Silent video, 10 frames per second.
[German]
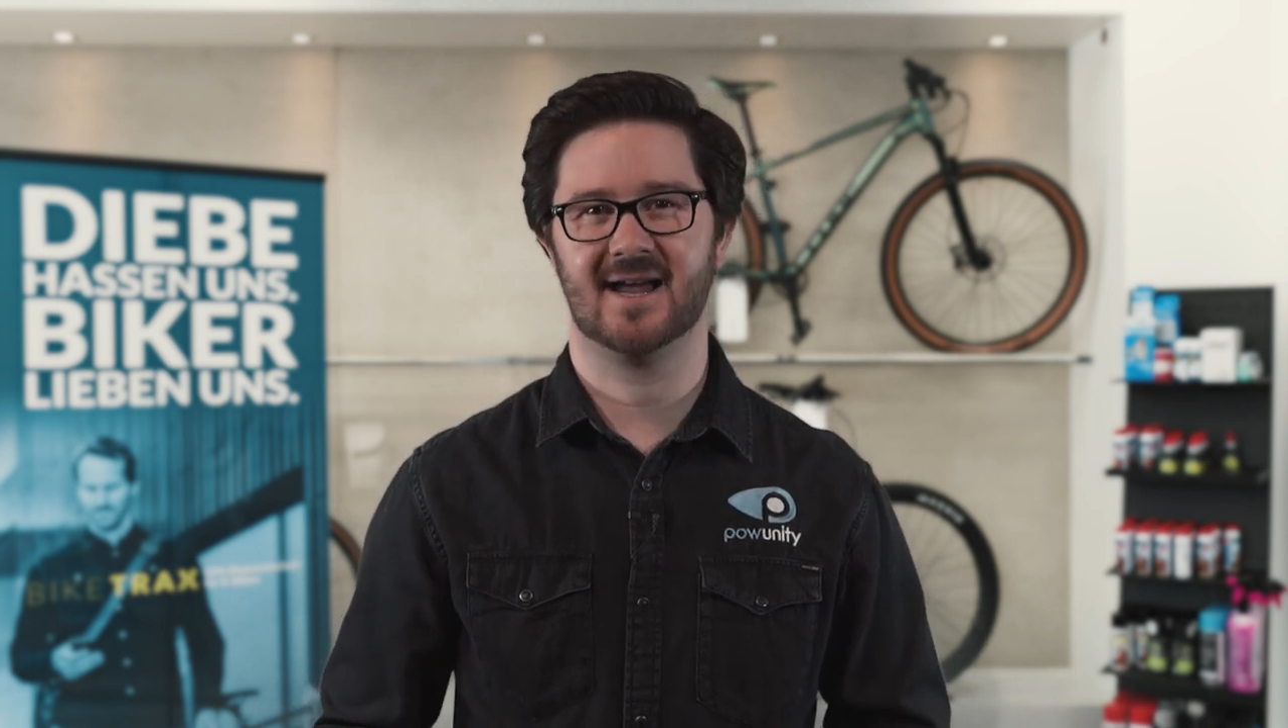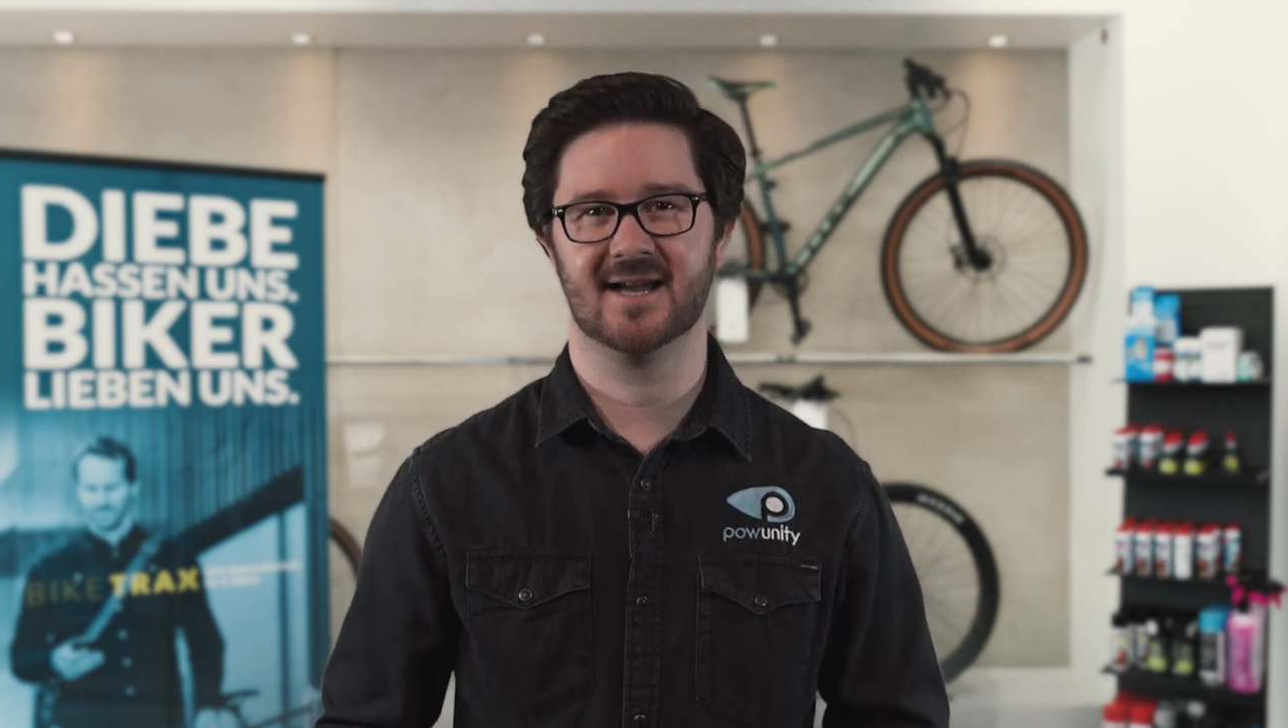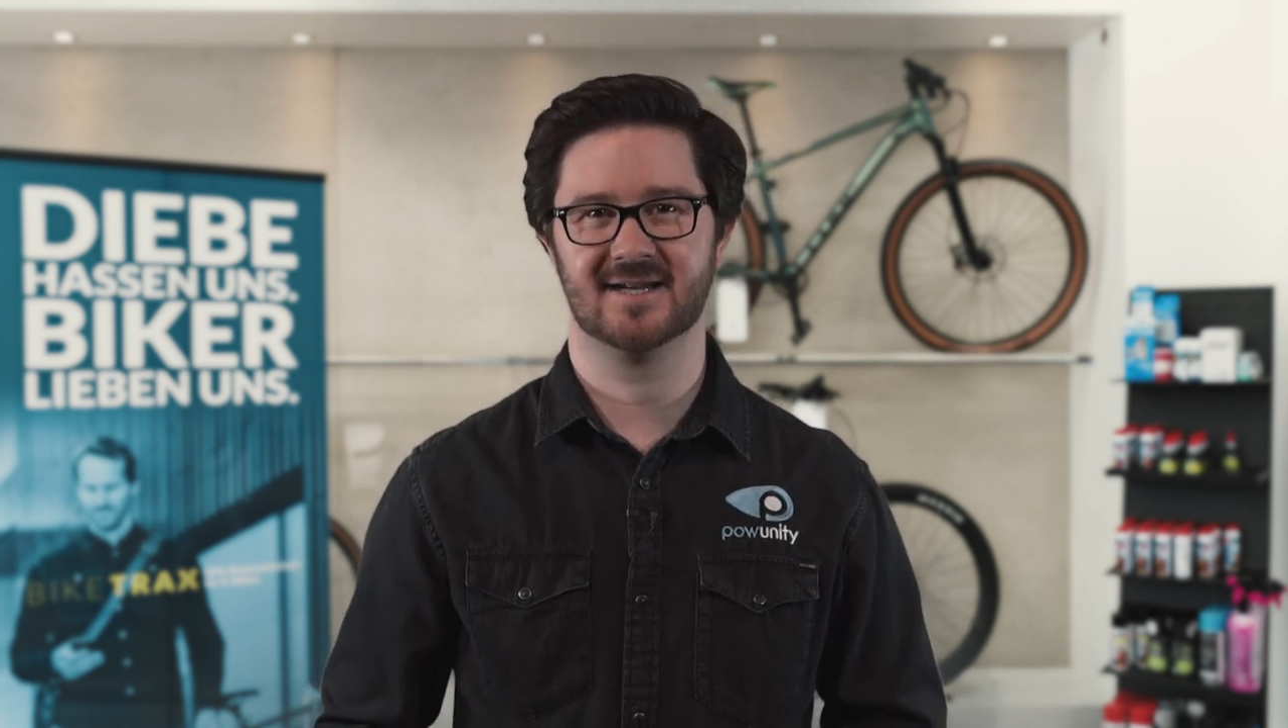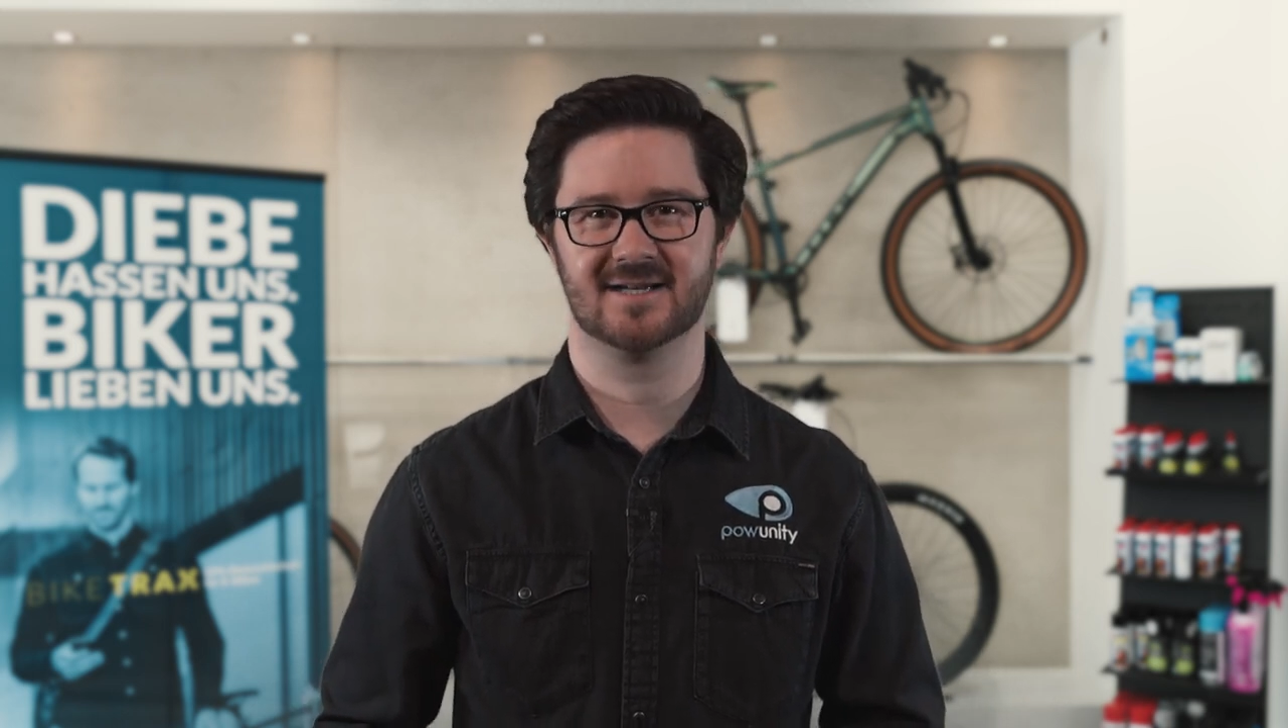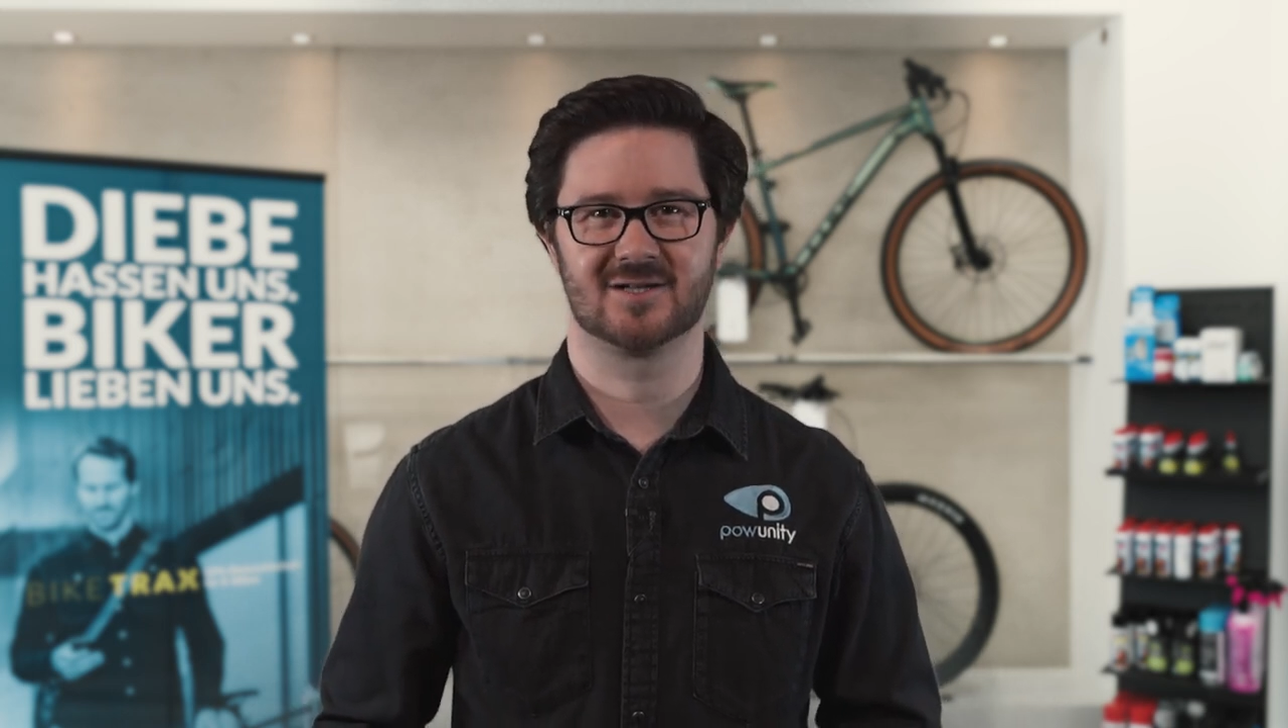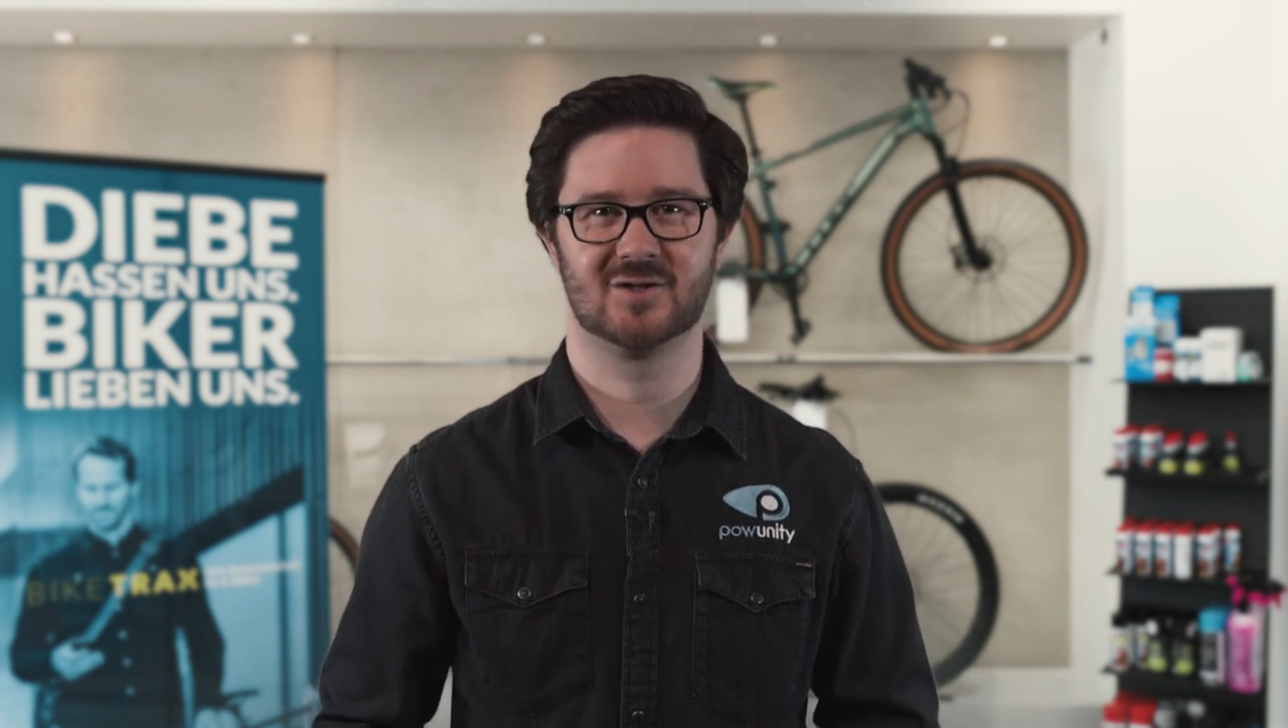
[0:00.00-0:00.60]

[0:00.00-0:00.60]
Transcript: allerdings